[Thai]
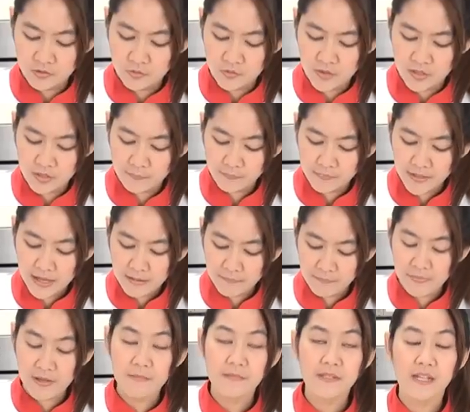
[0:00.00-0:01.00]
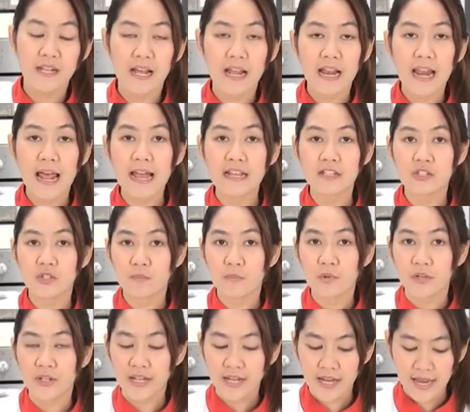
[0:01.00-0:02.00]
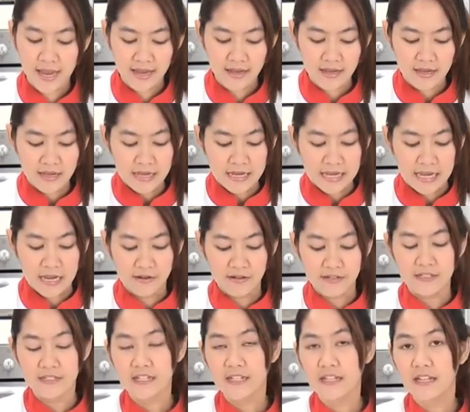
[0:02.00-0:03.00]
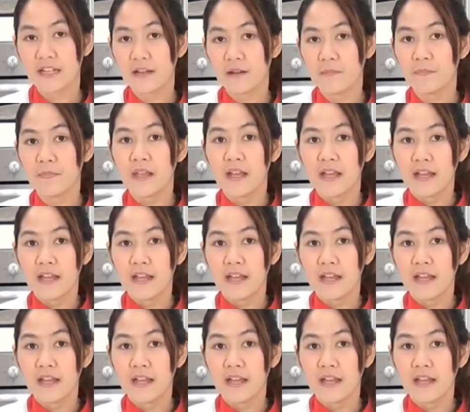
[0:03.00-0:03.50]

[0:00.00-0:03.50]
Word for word: จนกว่าน้ำตาลปี๊บจะละลายจนหมดนะคะ เราถึงจะเติม